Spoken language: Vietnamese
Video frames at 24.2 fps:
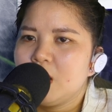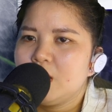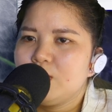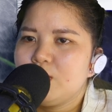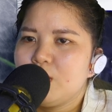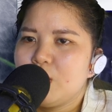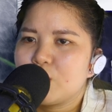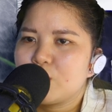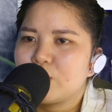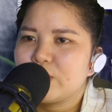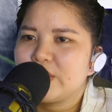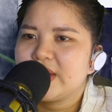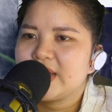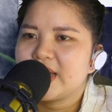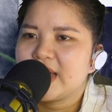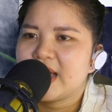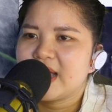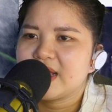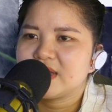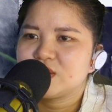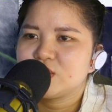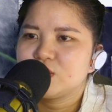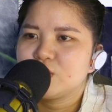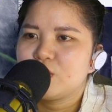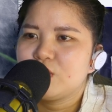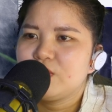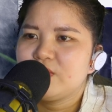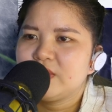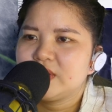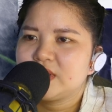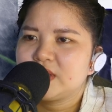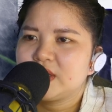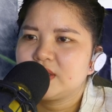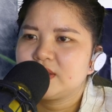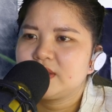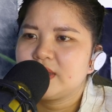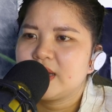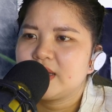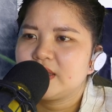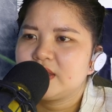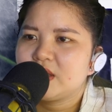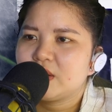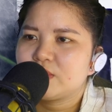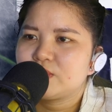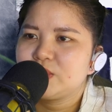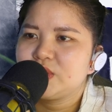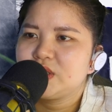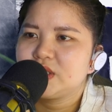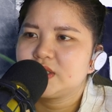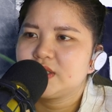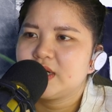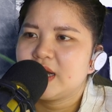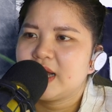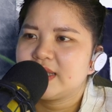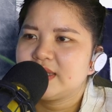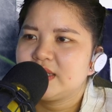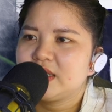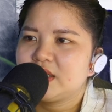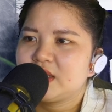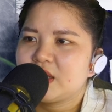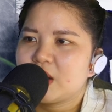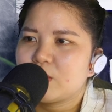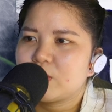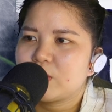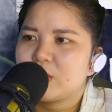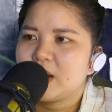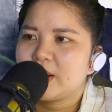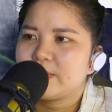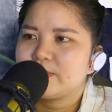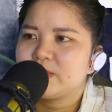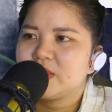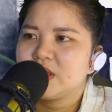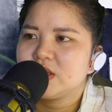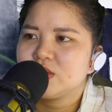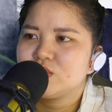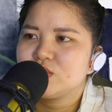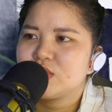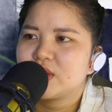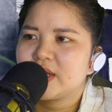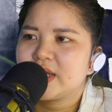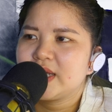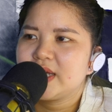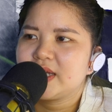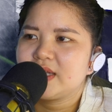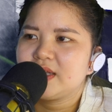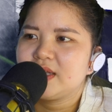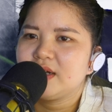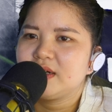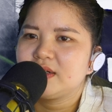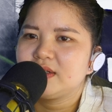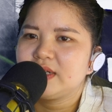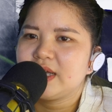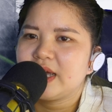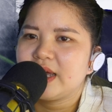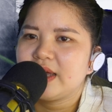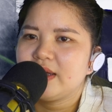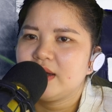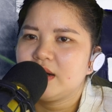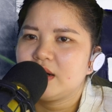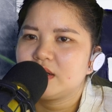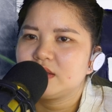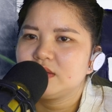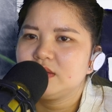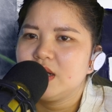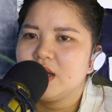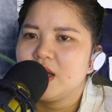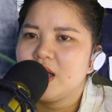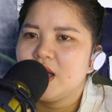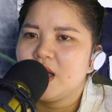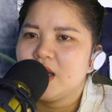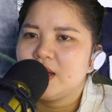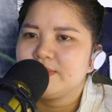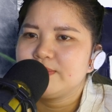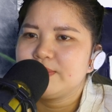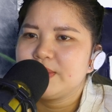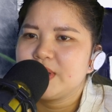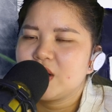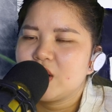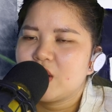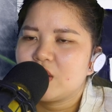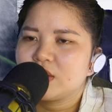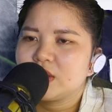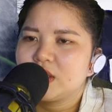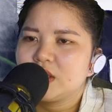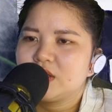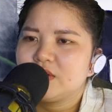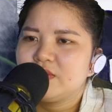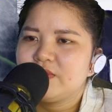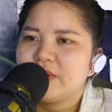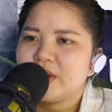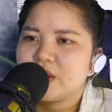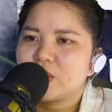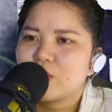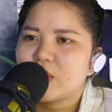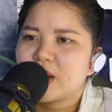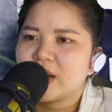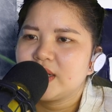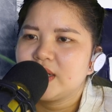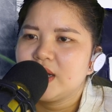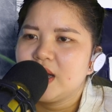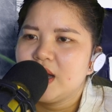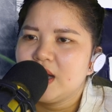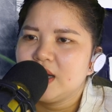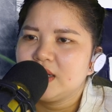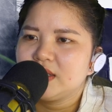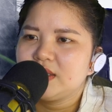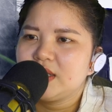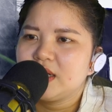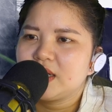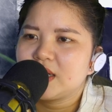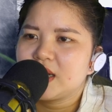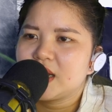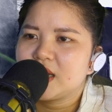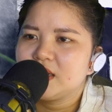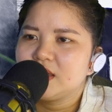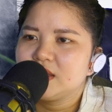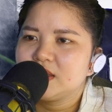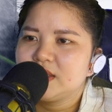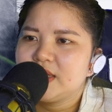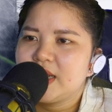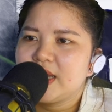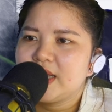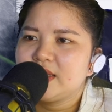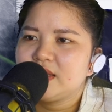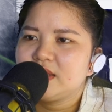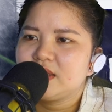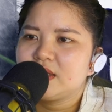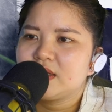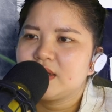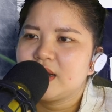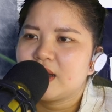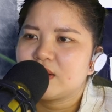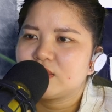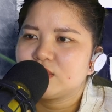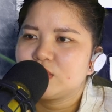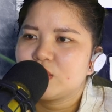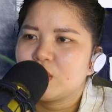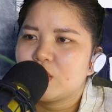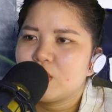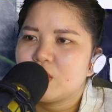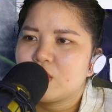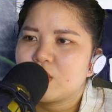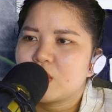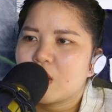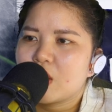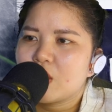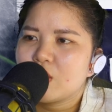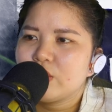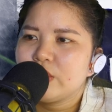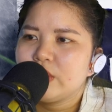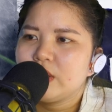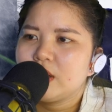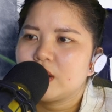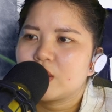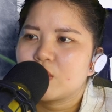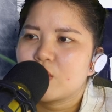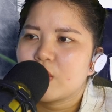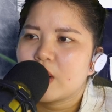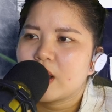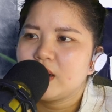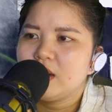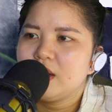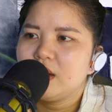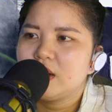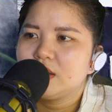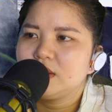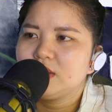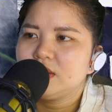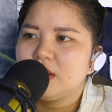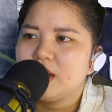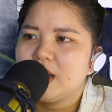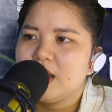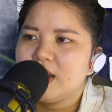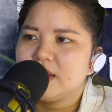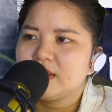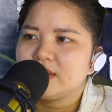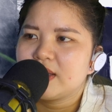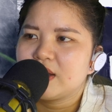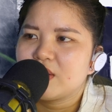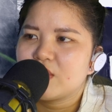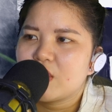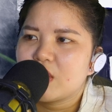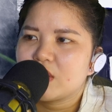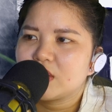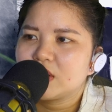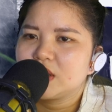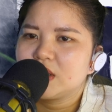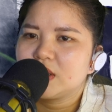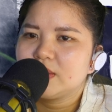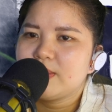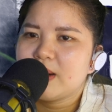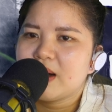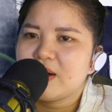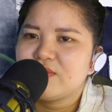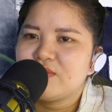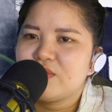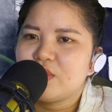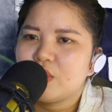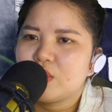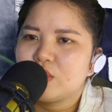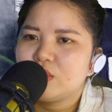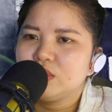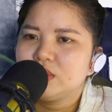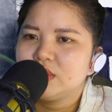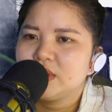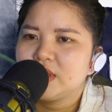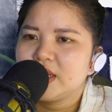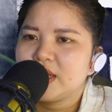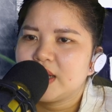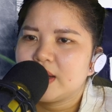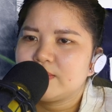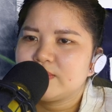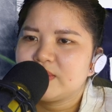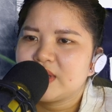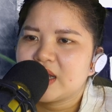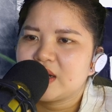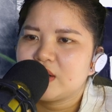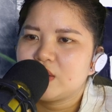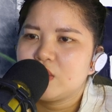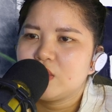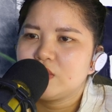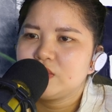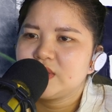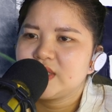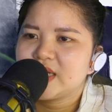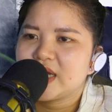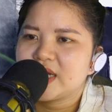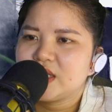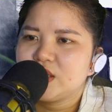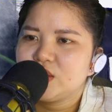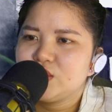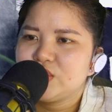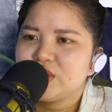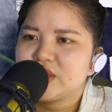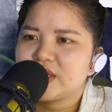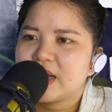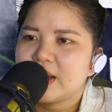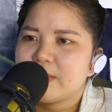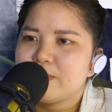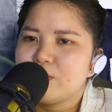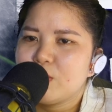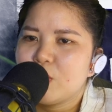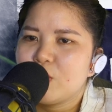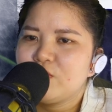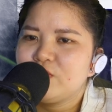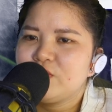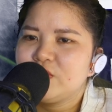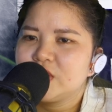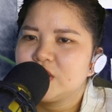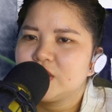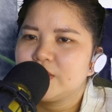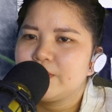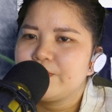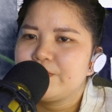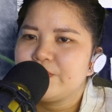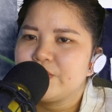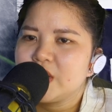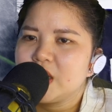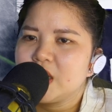Một quyền hạ xuống và thân thể tộc trưởng Hải Tinh tộc lập tức xuất hiện những khe hở, bị ngọn lửa vây quanh, nhất là lửa đến từ lão tổ có uy lực quá lớn. Theo ngọn lửa bao phủ thì âm thanh đốt cháy truyền khắp bốn phương.